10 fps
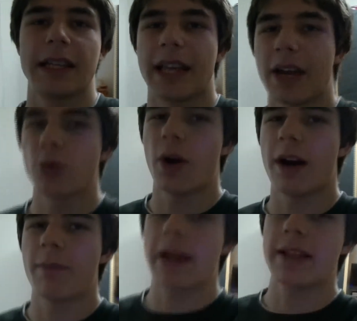
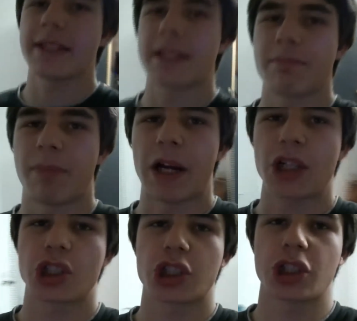Januar mein
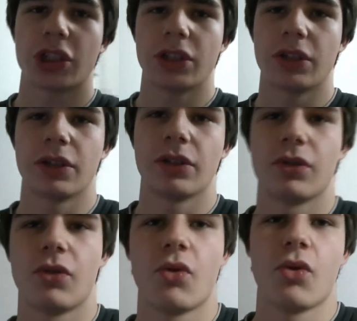Special
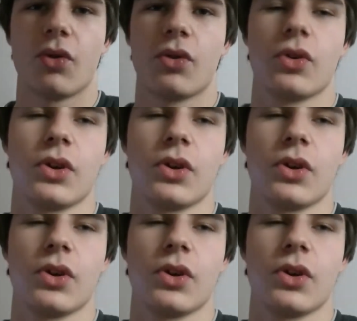hoch.